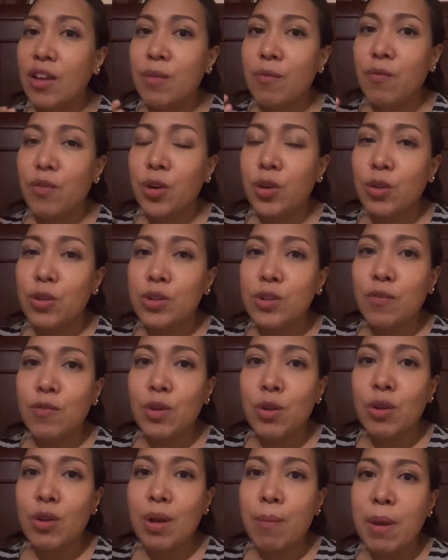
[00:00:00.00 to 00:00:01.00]
For those of
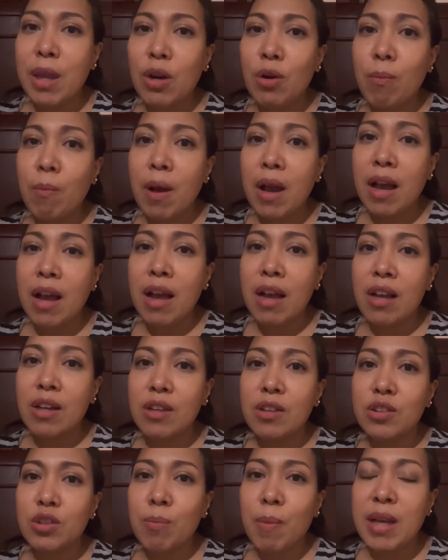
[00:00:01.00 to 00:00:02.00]
you na merong
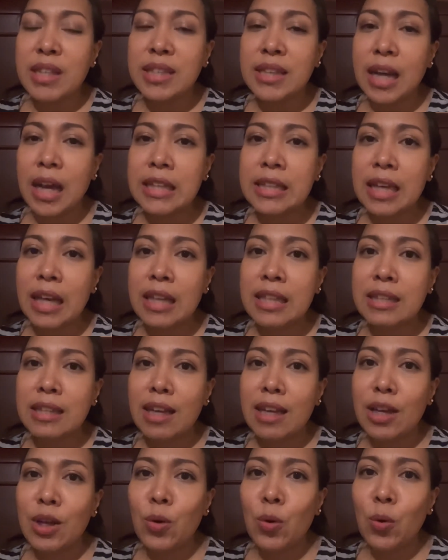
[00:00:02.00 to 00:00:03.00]
mga sumasakit-sakit sa
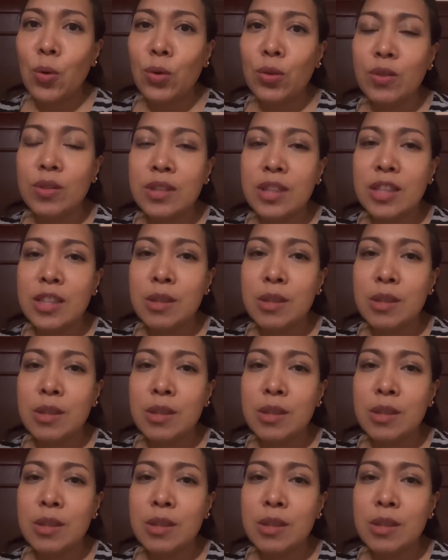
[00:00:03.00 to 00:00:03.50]
likod, sa